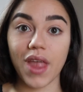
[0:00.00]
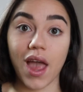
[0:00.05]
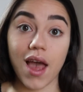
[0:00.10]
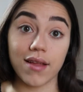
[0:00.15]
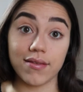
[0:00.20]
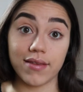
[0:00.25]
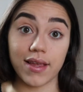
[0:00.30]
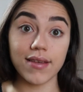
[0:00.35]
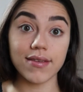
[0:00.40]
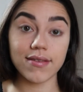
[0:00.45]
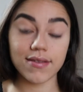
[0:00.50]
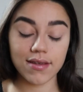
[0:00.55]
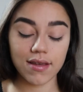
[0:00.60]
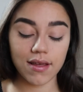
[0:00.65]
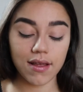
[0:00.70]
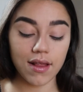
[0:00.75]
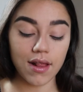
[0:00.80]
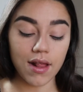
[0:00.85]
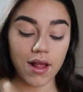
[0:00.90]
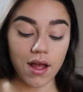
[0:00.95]
un test.
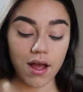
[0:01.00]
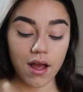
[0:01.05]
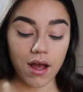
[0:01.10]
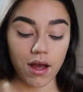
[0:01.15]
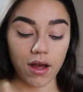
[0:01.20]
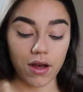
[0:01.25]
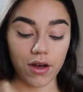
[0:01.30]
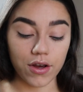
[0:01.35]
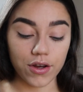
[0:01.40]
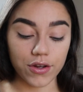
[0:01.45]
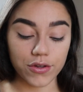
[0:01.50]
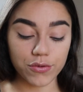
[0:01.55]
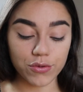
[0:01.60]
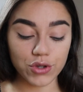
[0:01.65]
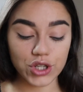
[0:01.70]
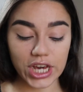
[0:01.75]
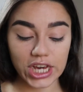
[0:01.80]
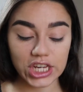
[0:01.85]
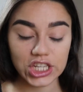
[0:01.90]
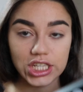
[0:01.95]
donc
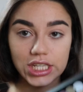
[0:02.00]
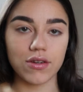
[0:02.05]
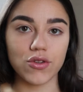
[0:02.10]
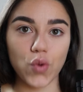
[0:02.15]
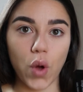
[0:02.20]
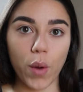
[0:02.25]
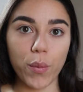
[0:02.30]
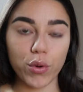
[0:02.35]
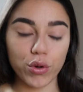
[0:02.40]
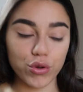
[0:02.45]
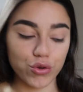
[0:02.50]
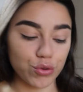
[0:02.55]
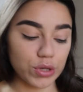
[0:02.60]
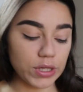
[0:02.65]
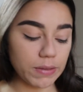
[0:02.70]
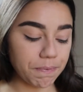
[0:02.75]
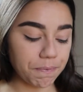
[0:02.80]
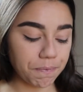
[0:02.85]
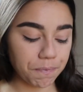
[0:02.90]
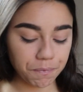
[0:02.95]
j'ai acheté trois produits.